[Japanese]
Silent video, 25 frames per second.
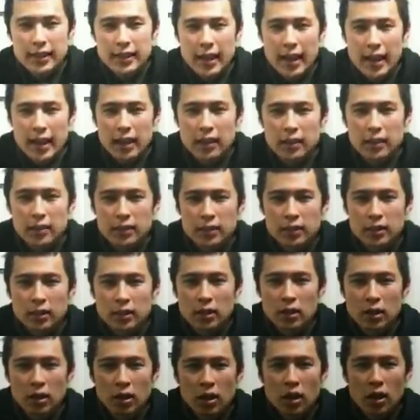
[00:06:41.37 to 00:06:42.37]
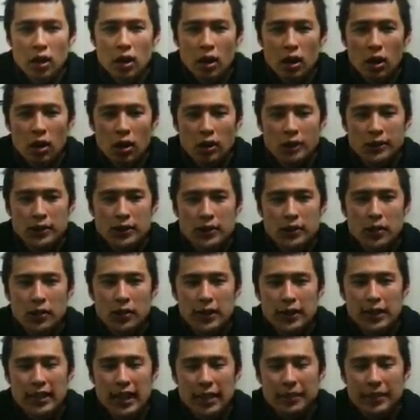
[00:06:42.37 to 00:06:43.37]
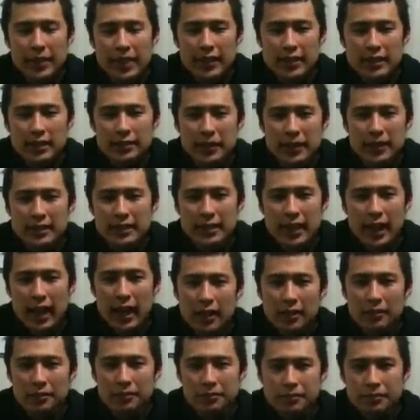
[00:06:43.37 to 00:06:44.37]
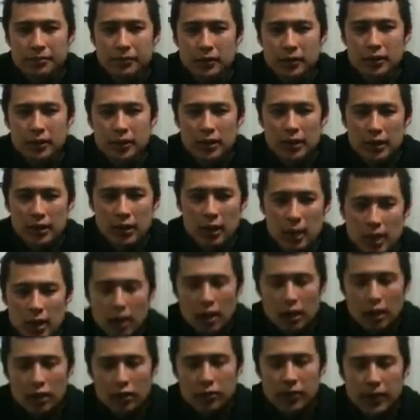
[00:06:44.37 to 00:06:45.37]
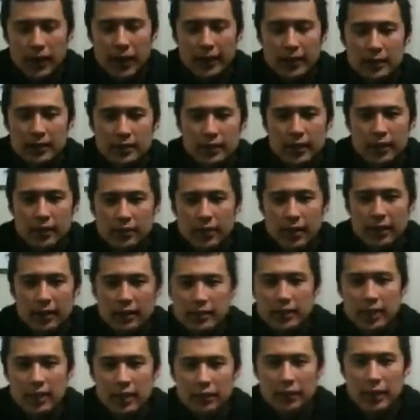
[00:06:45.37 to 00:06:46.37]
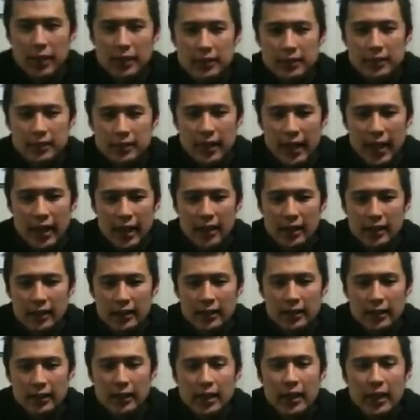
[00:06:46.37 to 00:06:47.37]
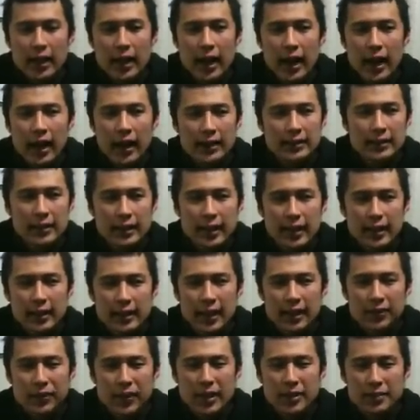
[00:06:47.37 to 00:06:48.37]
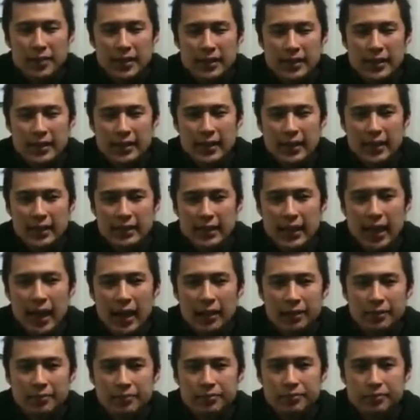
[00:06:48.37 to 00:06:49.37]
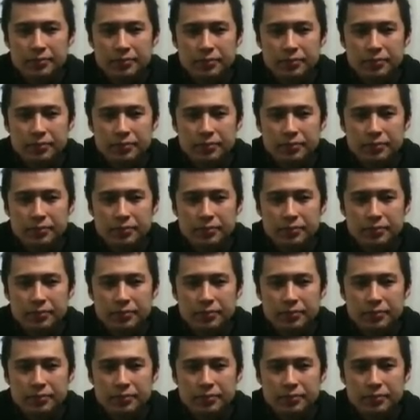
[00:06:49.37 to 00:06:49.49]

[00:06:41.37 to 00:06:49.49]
ていて本当に涙をしました悔しくて悔しくて悔しくて朝からたまりませんでした